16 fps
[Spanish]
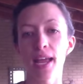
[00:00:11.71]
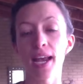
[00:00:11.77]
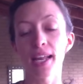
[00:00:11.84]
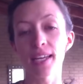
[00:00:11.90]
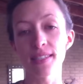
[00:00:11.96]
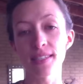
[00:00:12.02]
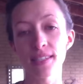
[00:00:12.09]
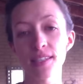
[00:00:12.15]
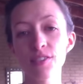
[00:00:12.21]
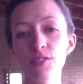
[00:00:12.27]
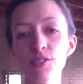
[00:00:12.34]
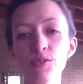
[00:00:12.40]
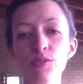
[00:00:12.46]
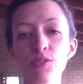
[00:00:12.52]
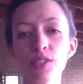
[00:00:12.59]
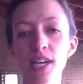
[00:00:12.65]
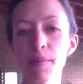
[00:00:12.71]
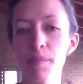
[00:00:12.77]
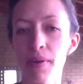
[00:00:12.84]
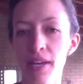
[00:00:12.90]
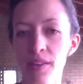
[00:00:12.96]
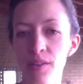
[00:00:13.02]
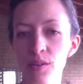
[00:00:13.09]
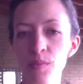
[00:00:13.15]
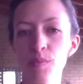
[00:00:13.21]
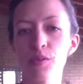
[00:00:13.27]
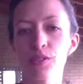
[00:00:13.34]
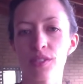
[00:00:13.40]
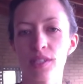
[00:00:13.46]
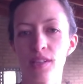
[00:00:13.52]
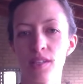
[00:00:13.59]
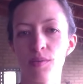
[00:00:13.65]
El cansancio es un llamado
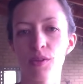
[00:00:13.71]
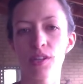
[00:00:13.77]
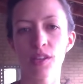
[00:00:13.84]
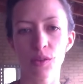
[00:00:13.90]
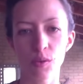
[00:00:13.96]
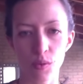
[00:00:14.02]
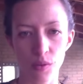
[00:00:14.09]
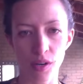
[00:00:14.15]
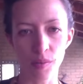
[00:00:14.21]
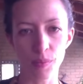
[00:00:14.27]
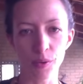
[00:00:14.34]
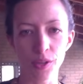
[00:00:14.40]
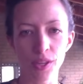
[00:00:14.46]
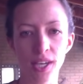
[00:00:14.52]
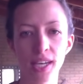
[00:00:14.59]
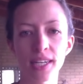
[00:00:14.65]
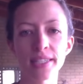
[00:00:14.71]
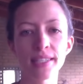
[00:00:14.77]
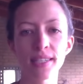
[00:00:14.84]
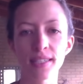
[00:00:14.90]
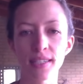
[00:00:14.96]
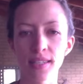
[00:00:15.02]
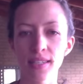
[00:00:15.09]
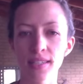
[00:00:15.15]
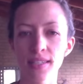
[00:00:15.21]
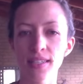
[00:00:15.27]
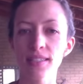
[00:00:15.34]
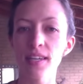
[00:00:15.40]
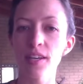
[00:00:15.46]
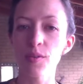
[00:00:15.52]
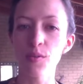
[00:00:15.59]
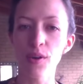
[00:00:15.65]
positivo de tu cuerpo de que necesitas
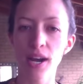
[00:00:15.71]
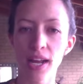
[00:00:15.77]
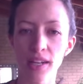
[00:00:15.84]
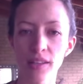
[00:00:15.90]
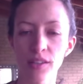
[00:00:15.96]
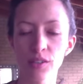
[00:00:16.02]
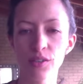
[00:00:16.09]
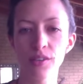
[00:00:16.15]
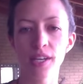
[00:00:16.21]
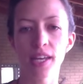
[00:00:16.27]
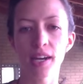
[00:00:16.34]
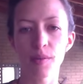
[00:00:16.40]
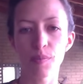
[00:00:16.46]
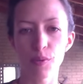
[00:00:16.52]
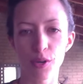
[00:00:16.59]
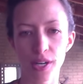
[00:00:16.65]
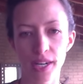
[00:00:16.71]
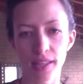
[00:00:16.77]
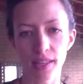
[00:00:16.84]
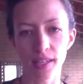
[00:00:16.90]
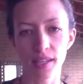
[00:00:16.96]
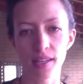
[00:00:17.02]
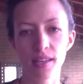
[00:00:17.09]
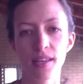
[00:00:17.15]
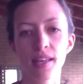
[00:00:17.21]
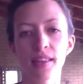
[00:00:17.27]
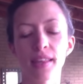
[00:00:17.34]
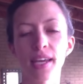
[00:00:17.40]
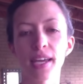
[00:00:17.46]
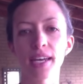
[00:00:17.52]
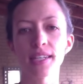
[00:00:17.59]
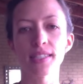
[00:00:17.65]
hacer un alto y reponerte,
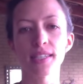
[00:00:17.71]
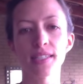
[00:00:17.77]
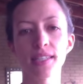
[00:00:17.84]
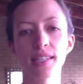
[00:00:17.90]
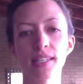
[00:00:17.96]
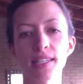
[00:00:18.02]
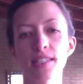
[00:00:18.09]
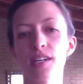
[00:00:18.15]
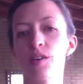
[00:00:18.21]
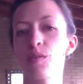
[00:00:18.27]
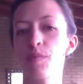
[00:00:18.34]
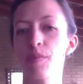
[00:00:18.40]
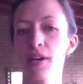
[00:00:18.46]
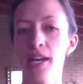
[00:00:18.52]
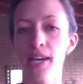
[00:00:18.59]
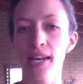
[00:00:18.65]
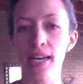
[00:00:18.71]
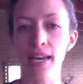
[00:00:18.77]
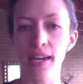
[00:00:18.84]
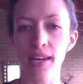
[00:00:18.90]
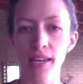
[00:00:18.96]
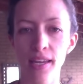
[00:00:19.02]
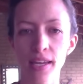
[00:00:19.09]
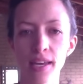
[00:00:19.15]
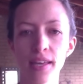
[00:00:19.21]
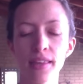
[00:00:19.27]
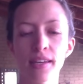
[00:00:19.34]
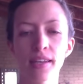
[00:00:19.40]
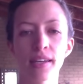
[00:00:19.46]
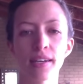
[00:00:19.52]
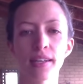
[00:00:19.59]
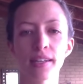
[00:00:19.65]
de que necesitas recuperar energía, de
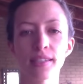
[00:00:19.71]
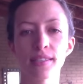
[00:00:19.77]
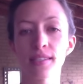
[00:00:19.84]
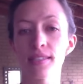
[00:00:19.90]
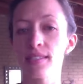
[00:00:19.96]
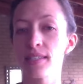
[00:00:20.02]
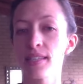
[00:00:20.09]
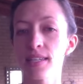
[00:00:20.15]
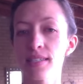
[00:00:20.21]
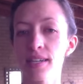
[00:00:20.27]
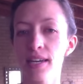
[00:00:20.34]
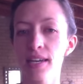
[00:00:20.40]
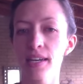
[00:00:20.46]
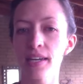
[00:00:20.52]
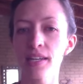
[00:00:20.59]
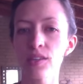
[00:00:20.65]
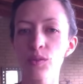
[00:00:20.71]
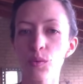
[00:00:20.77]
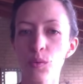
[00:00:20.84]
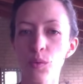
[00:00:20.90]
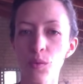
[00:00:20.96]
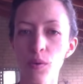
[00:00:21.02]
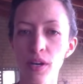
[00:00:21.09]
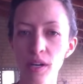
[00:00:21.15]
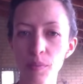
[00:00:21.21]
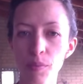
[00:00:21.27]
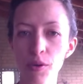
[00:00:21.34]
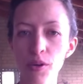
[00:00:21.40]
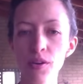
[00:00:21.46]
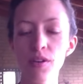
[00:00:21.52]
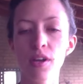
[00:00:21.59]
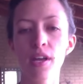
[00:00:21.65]
que necesitas dejar que tu
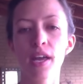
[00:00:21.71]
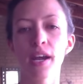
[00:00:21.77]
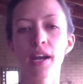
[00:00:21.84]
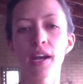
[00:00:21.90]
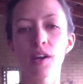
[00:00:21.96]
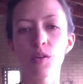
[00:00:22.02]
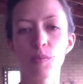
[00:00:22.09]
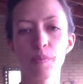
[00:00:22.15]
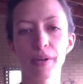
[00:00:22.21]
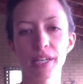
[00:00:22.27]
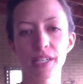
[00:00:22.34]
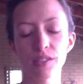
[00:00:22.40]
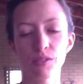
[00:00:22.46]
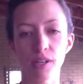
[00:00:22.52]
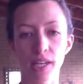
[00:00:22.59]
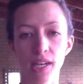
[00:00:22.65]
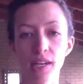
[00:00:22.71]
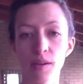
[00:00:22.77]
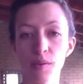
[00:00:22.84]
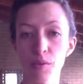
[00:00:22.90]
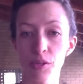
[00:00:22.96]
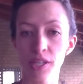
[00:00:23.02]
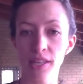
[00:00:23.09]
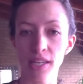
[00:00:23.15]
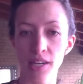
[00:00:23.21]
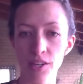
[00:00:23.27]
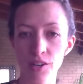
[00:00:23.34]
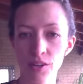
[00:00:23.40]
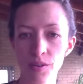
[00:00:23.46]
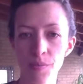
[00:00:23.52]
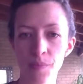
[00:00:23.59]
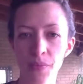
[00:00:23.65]
cuerpo recupere su equilibrio interior.